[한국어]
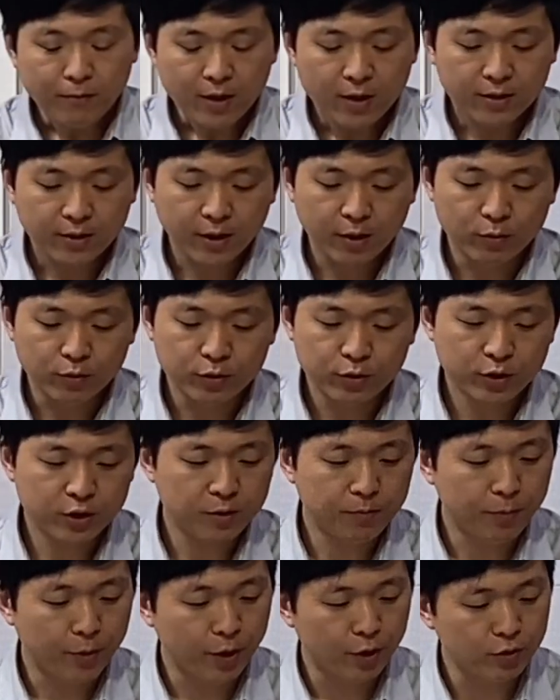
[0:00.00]
네, 오늘도
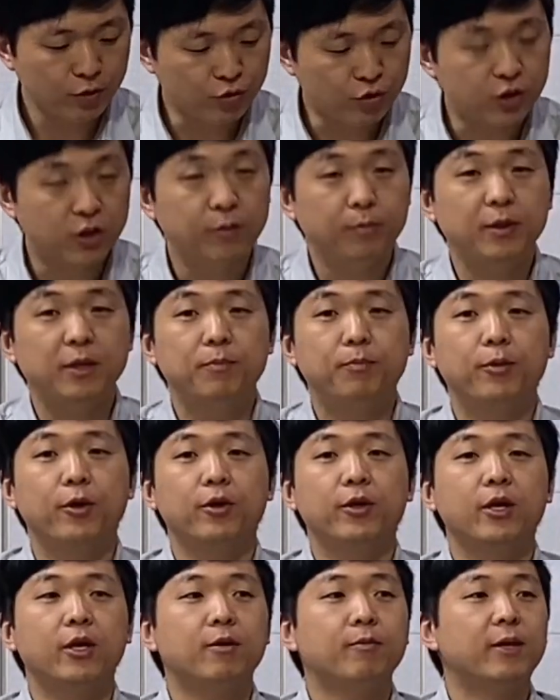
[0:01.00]
시편
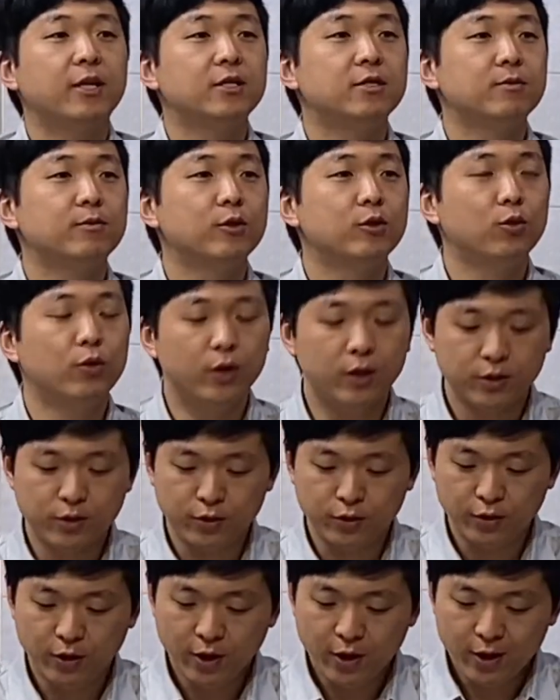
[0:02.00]
92편의 말씀을
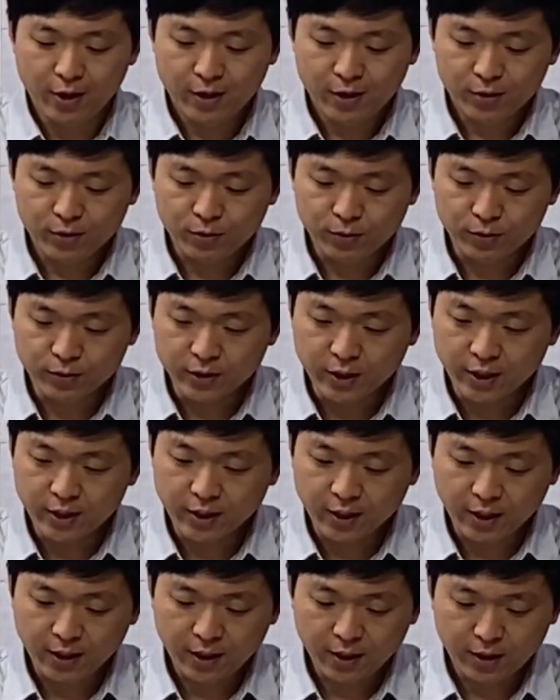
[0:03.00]
통해서 또 은혜를
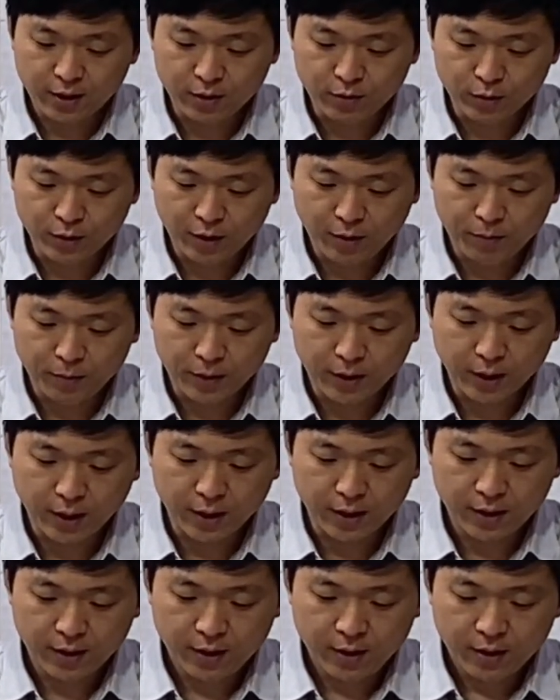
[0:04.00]
깨닫기를
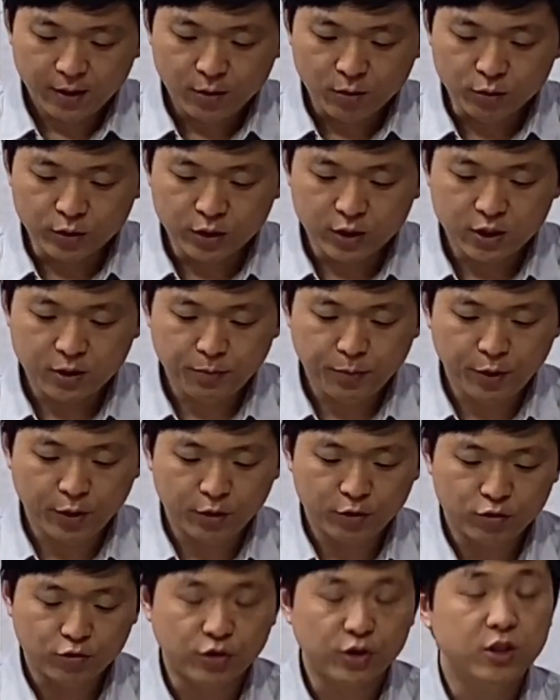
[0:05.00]
원합니다. 오늘
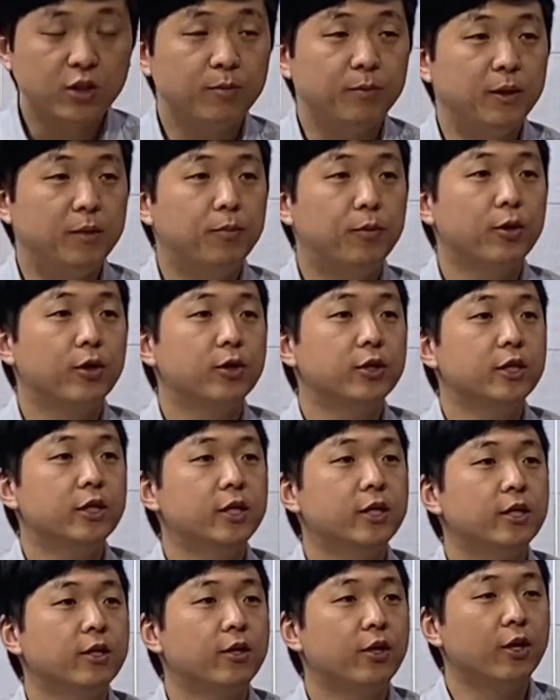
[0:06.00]
시편
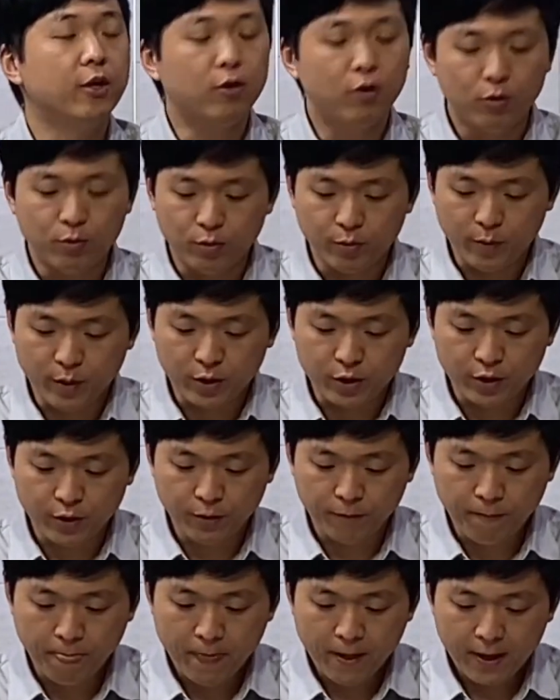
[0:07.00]
92편을 이렇게
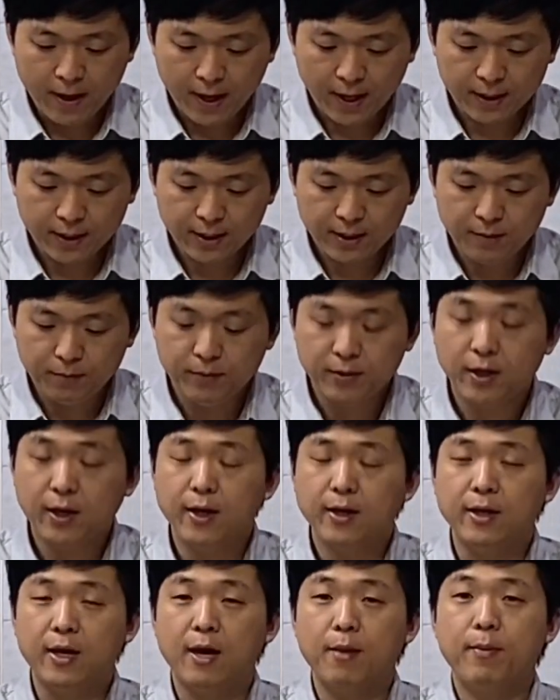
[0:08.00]
읽어보면요.
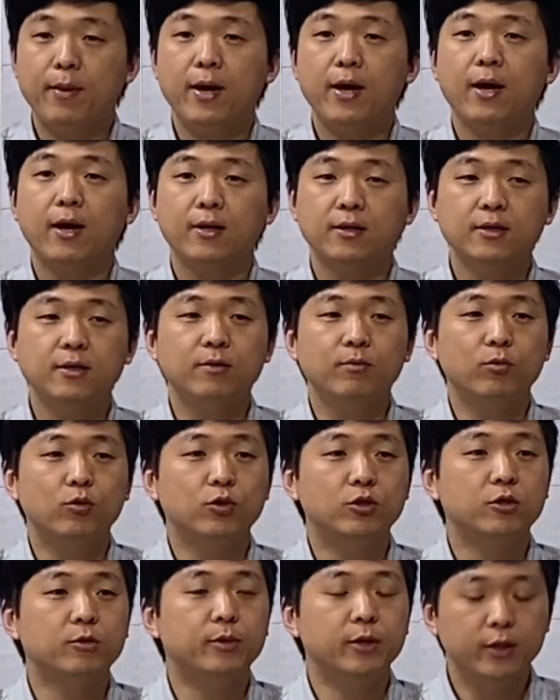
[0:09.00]
하나님께 예배하는
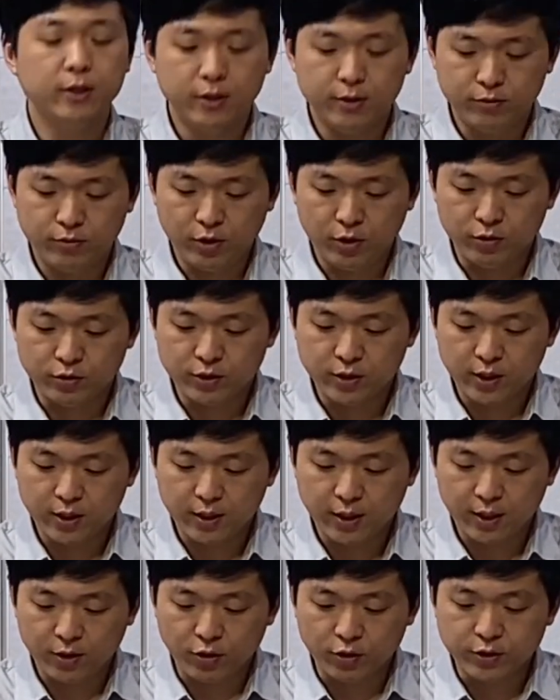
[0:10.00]
모습을 우리
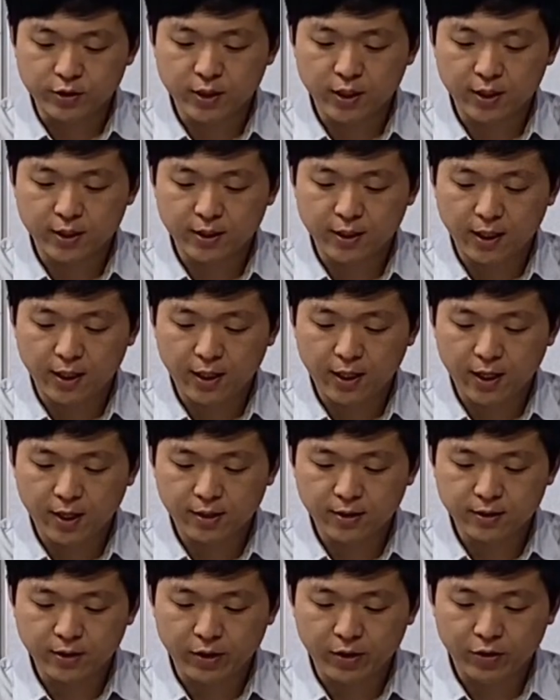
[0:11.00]
연상을, 연상을 하게
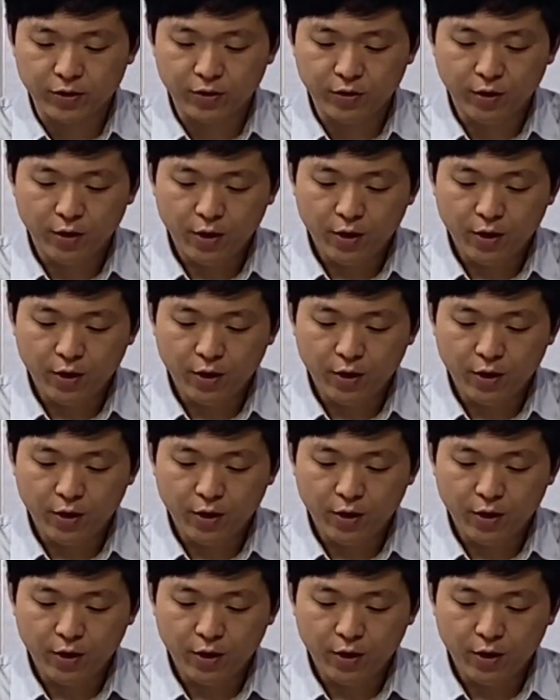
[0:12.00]
하는데요.